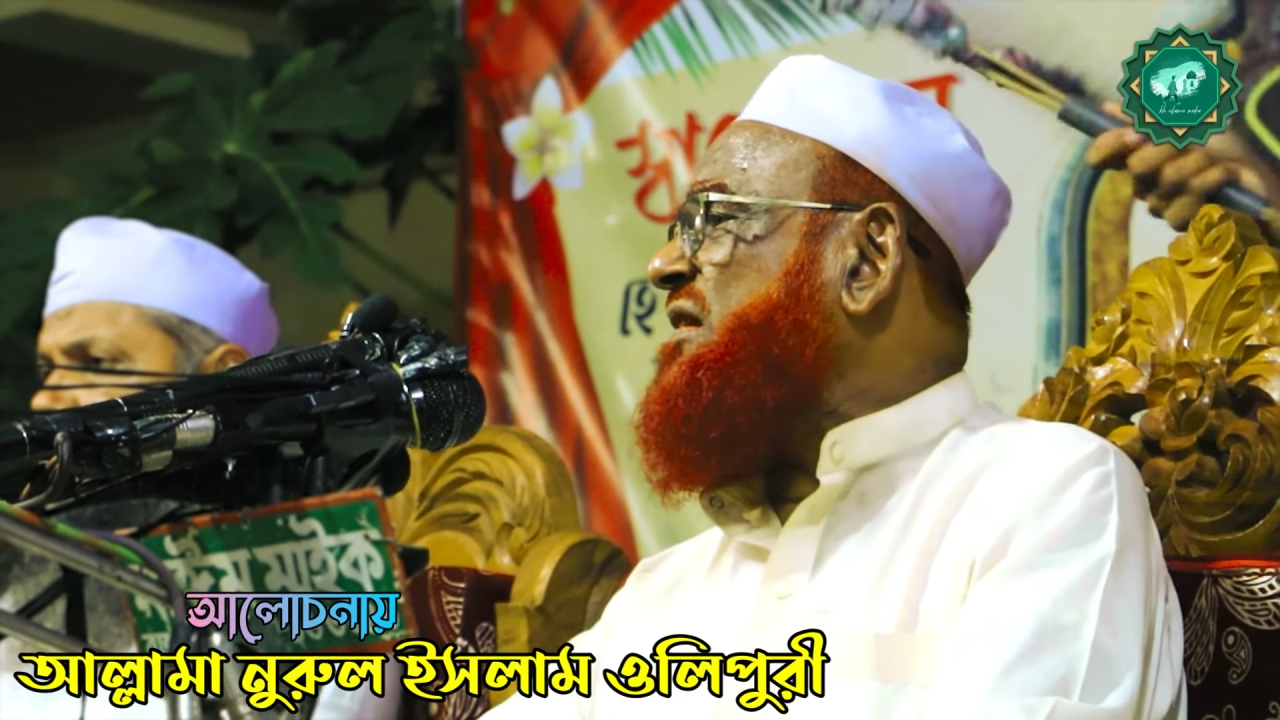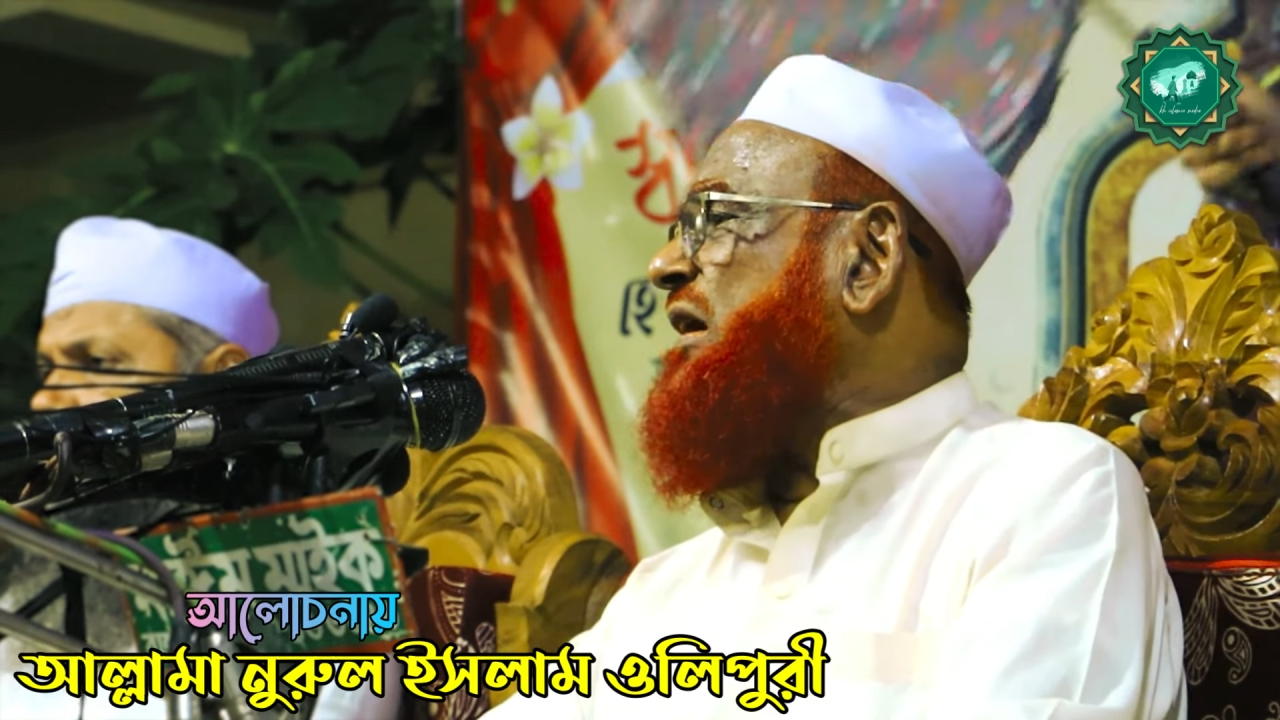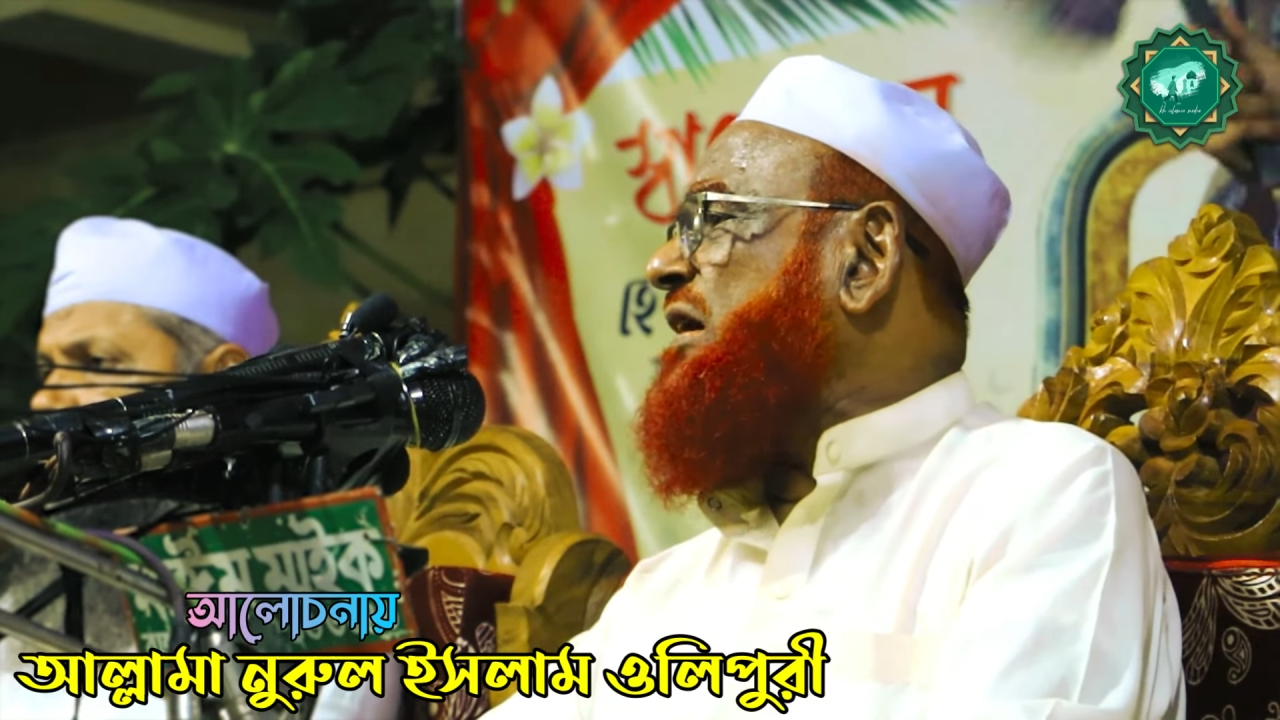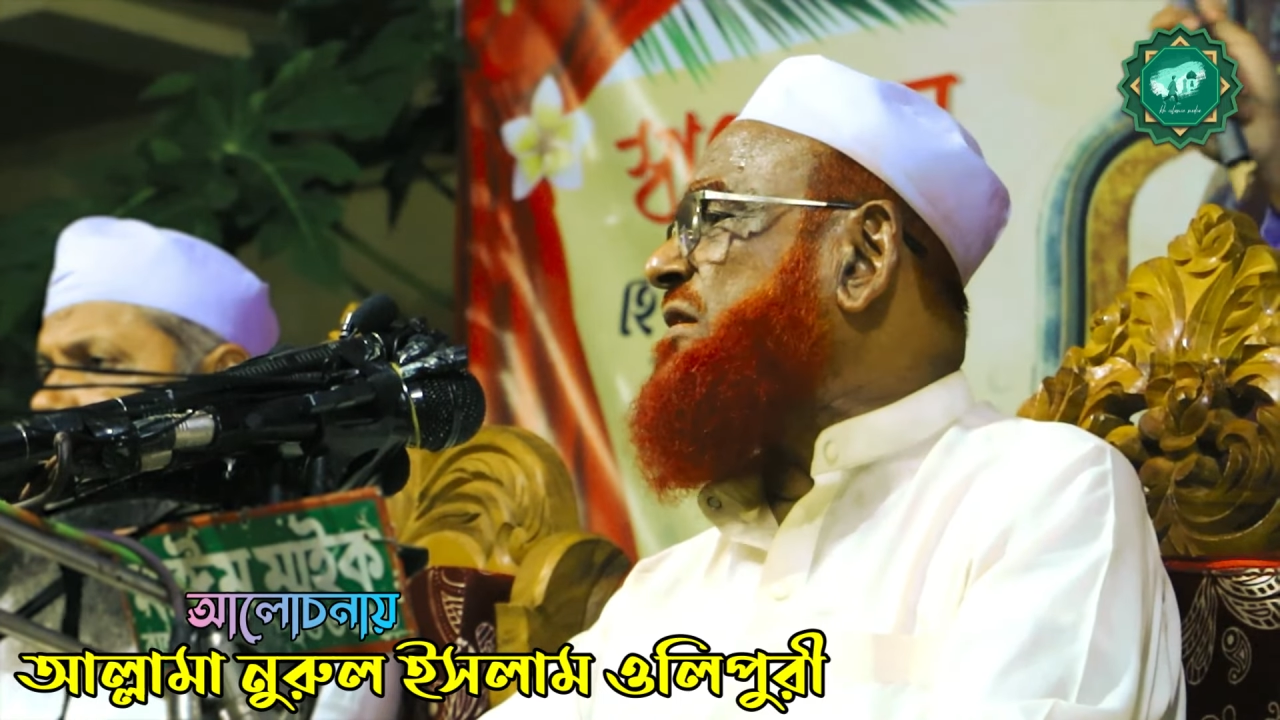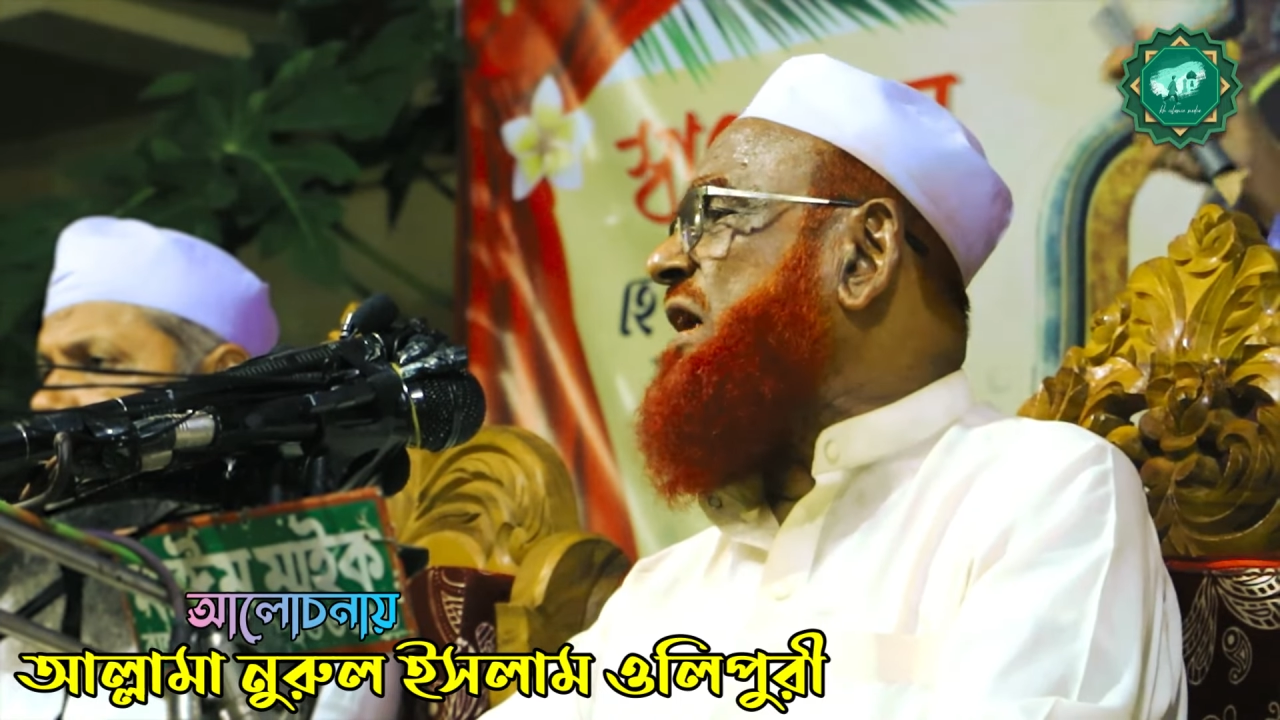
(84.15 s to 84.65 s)

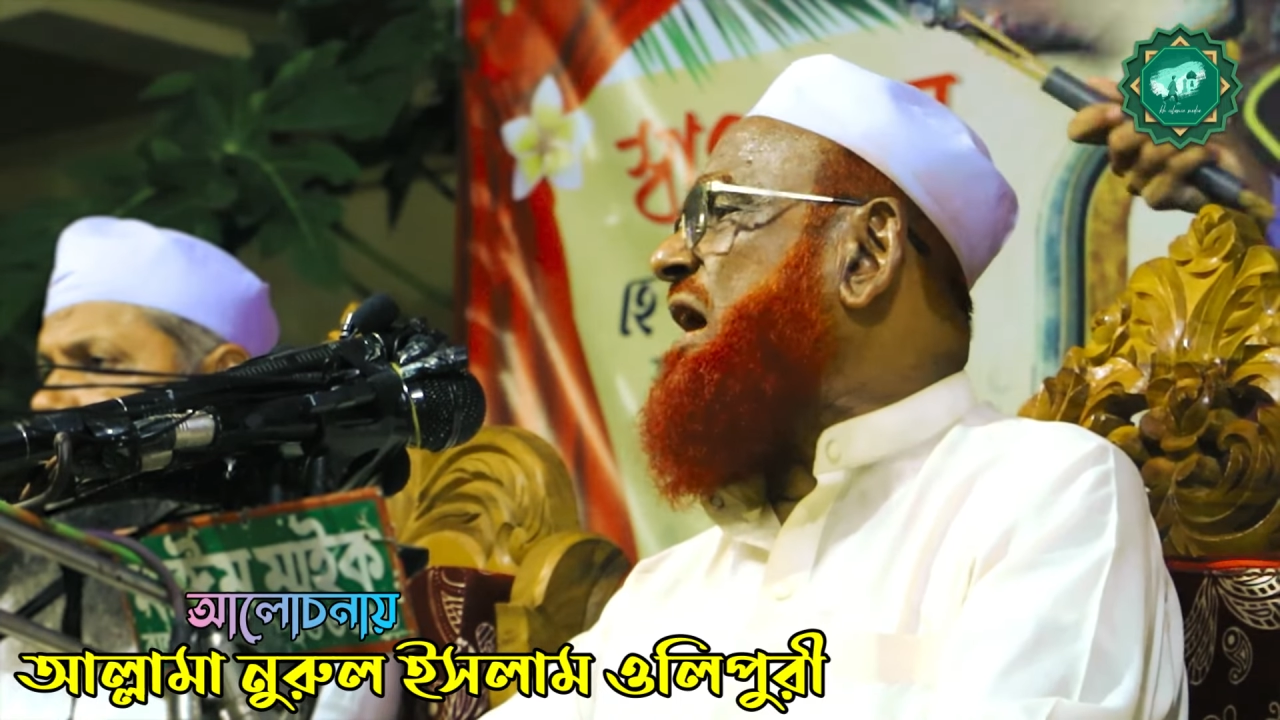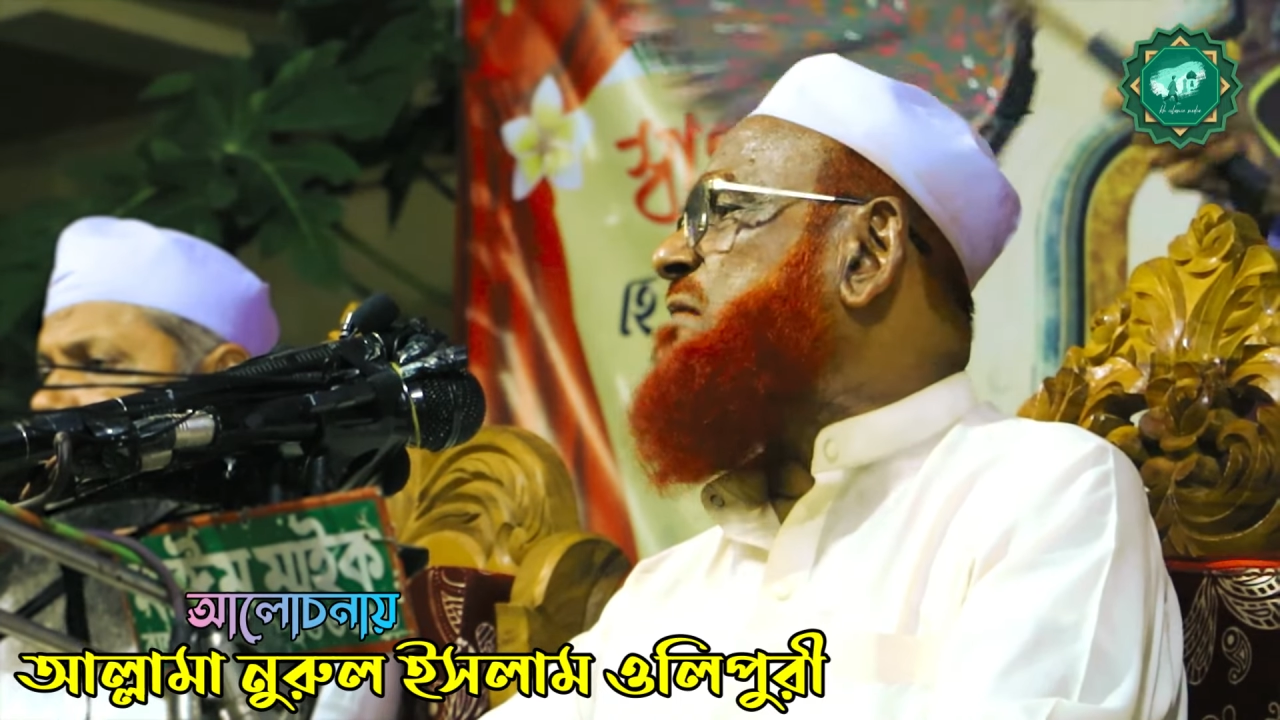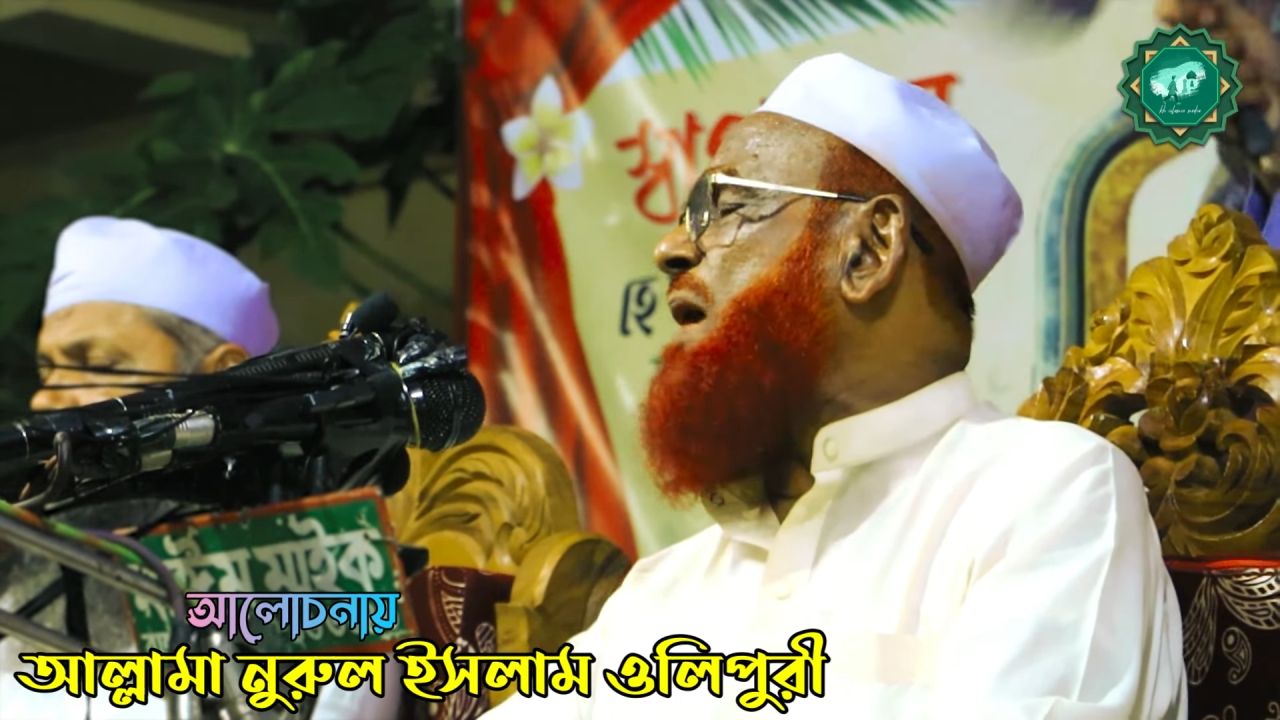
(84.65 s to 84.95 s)
জিন্দেগিতে